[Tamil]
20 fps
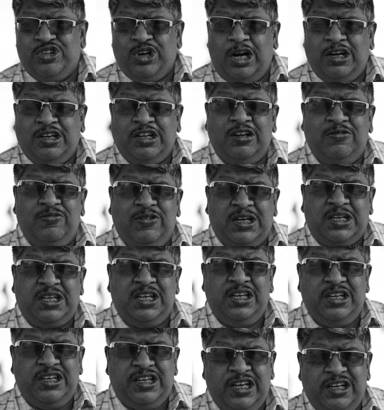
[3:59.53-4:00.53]
ஷார்ட்டர்
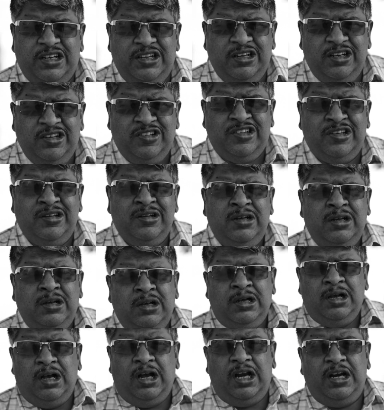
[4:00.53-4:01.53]
ஒர்க்கிங் கேரியர்ஸ்
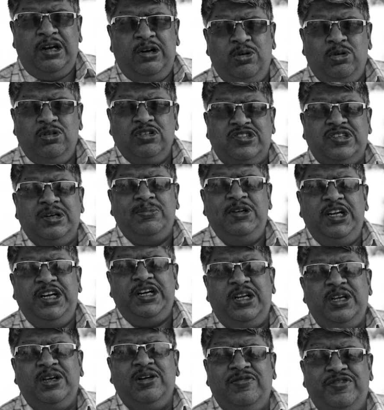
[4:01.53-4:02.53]
அண்ட் நோ
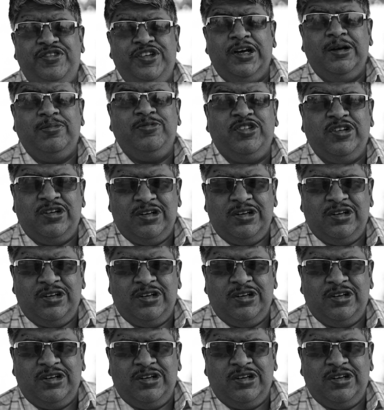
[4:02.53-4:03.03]
ஸ்டெபிலிட்டி ஆஃப் ஜாப்ஸ்